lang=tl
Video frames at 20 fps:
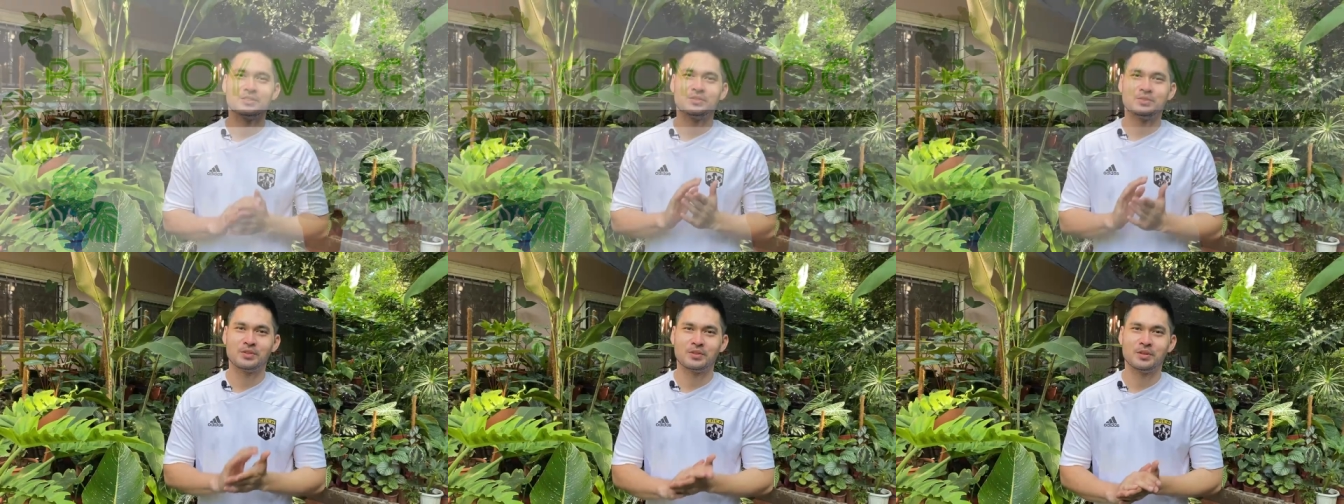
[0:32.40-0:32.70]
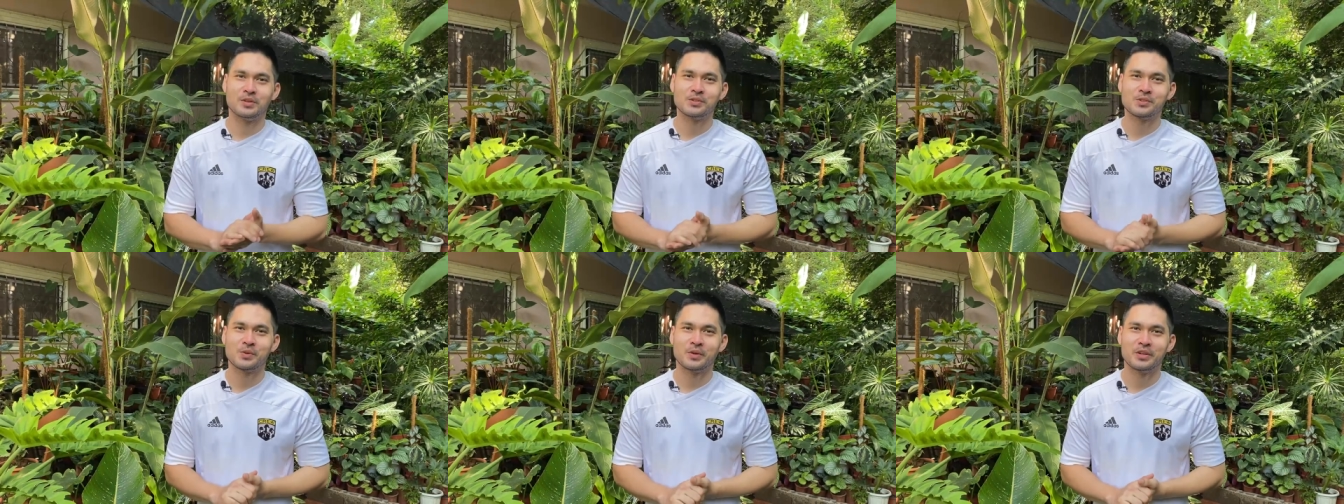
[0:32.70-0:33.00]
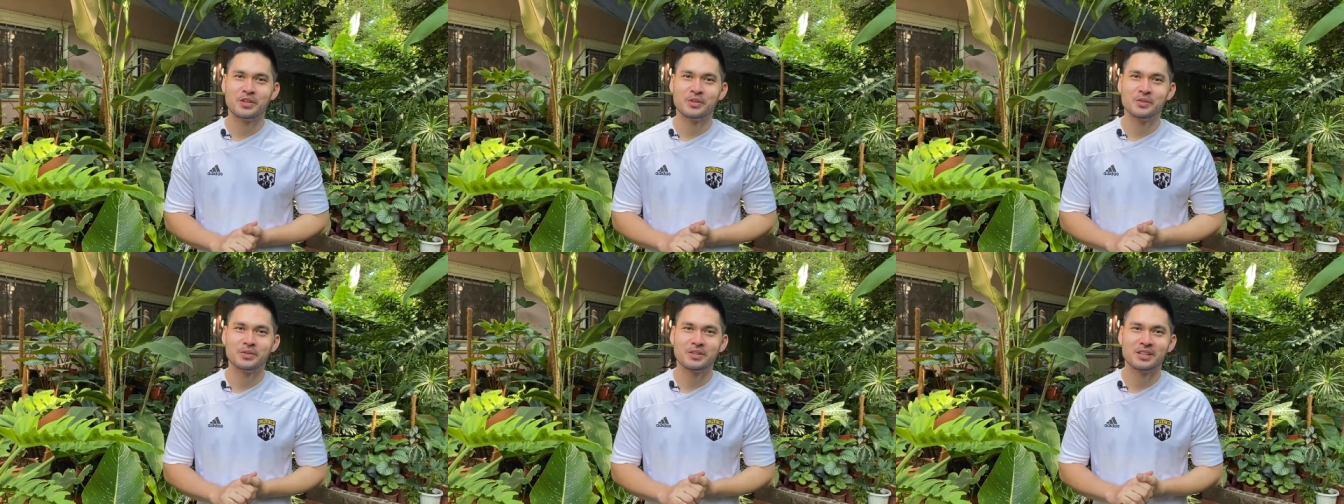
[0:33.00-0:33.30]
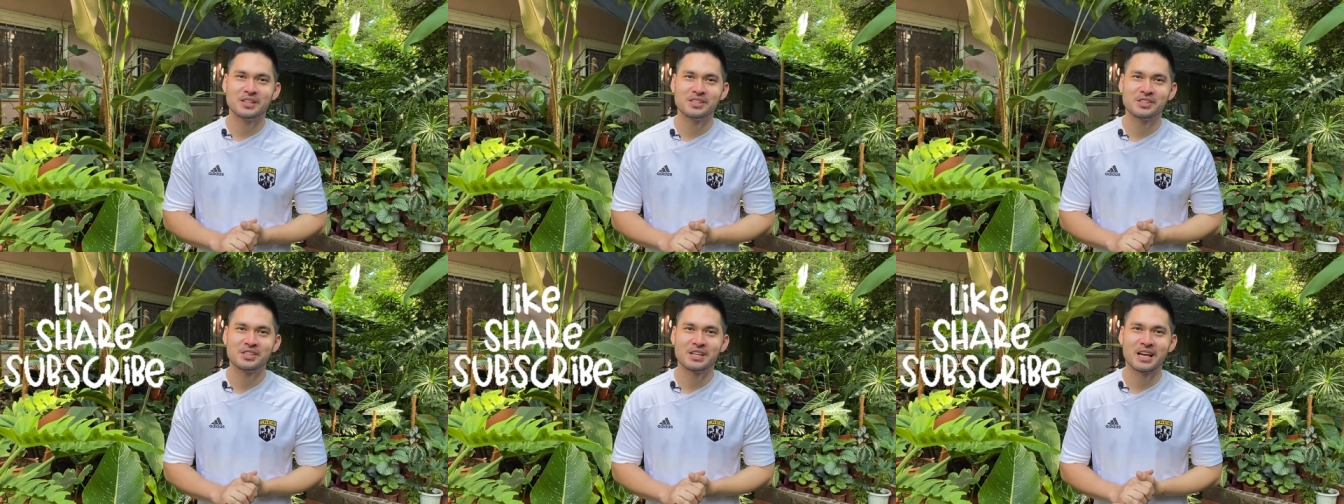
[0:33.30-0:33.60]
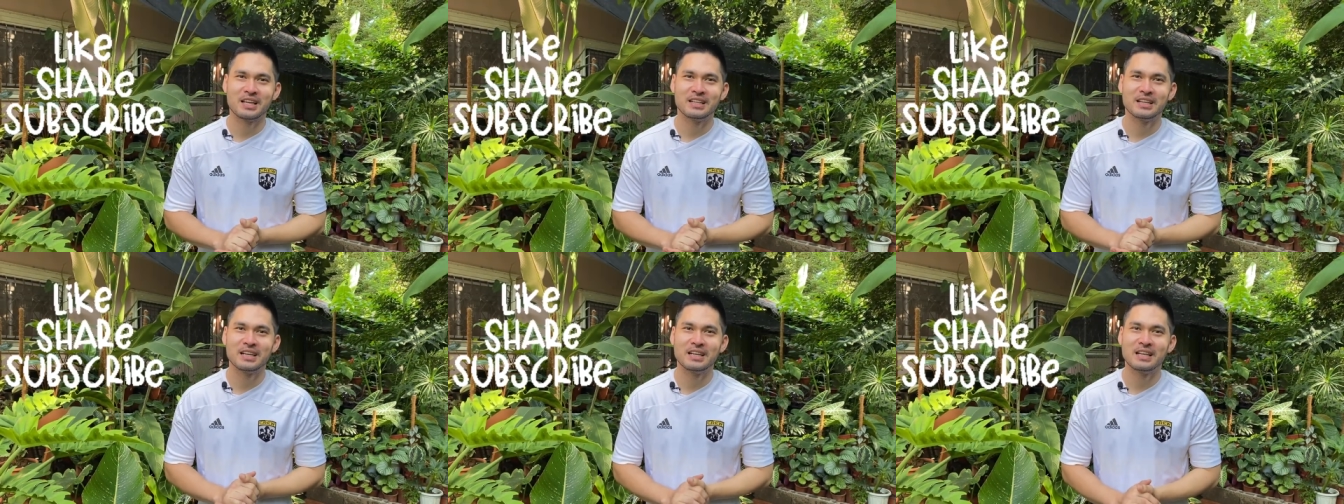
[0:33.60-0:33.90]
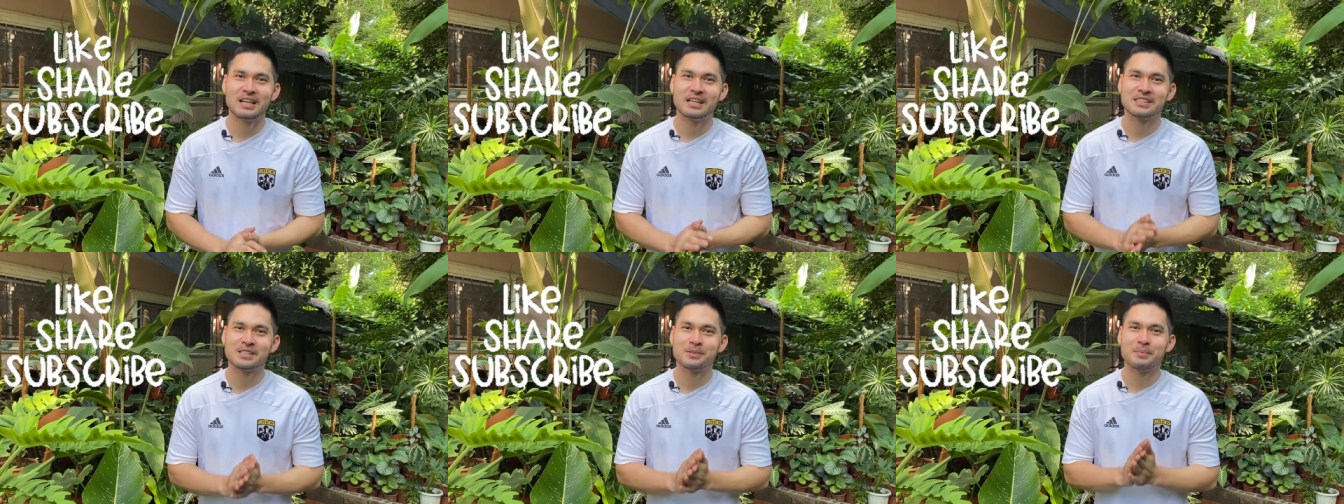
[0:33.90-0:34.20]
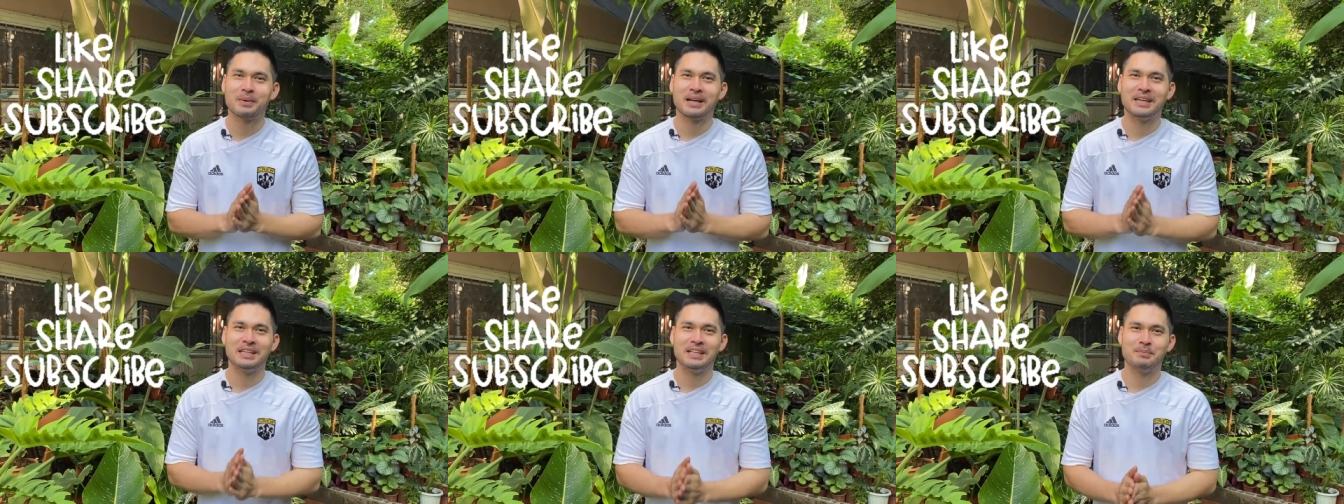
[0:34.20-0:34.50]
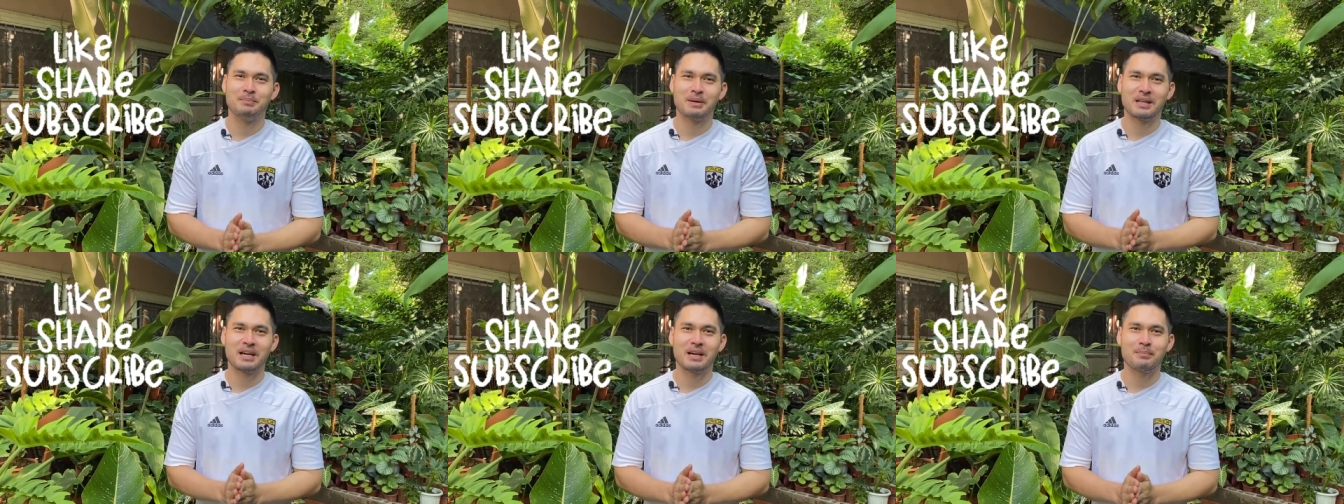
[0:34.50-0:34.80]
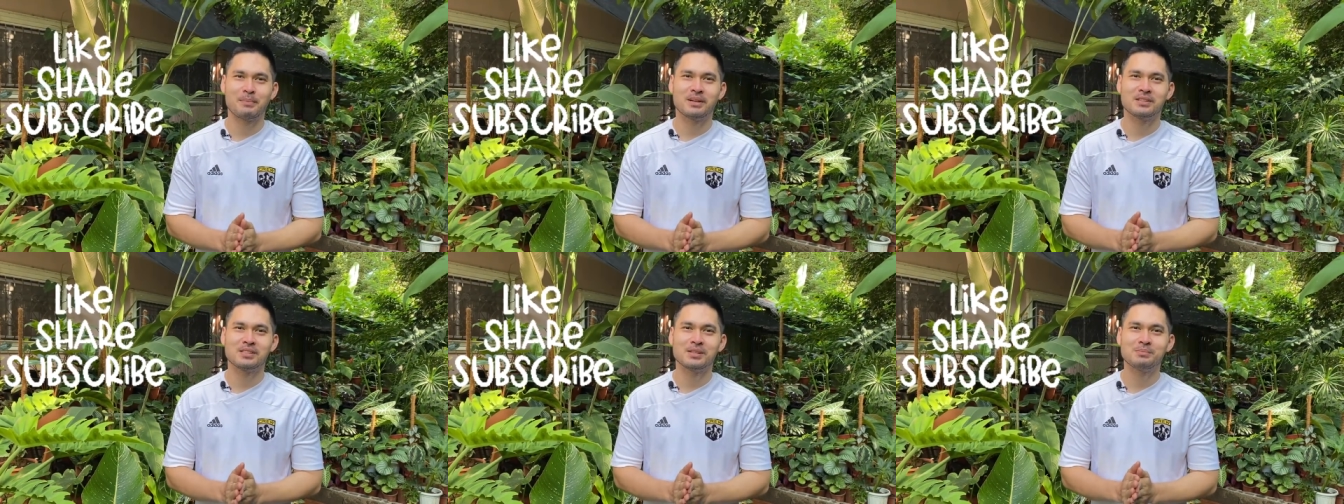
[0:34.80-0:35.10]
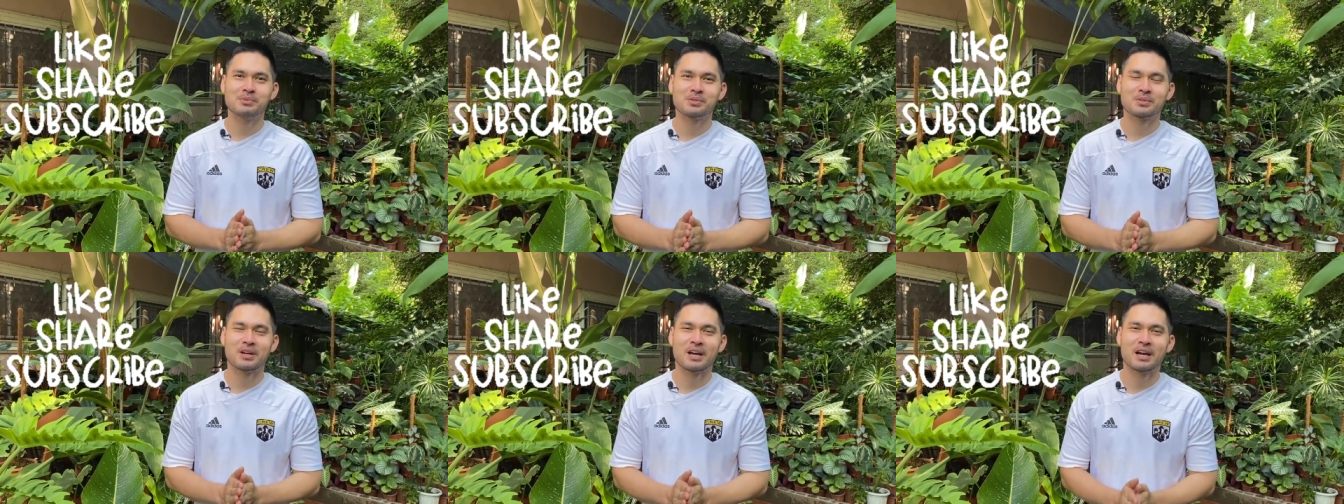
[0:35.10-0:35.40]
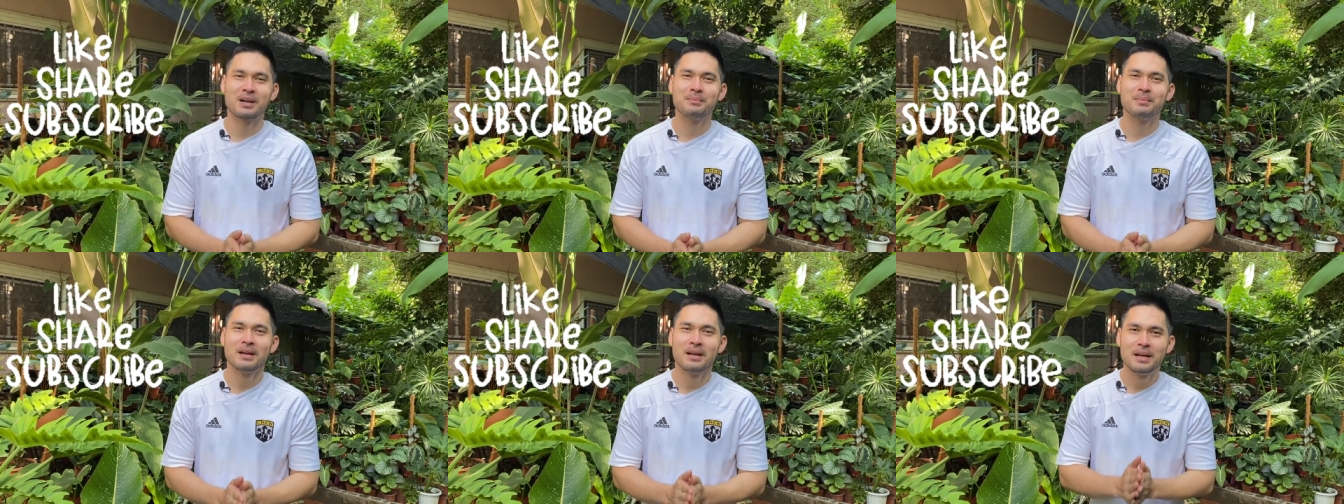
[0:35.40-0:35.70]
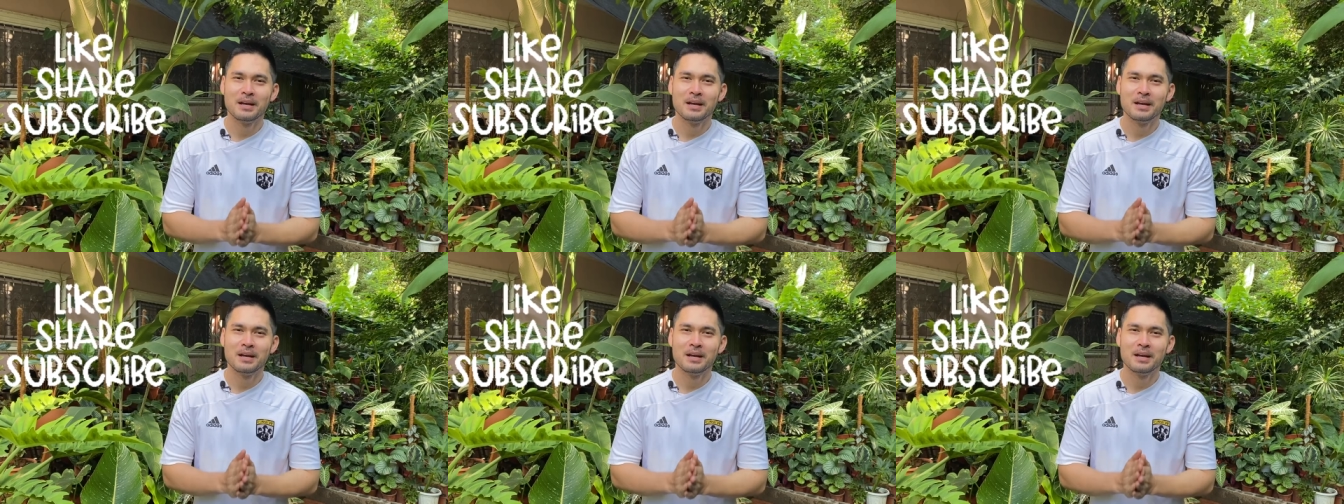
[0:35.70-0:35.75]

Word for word: To those who are new to this channel at sa mga hindi pa nakapag-subscribe,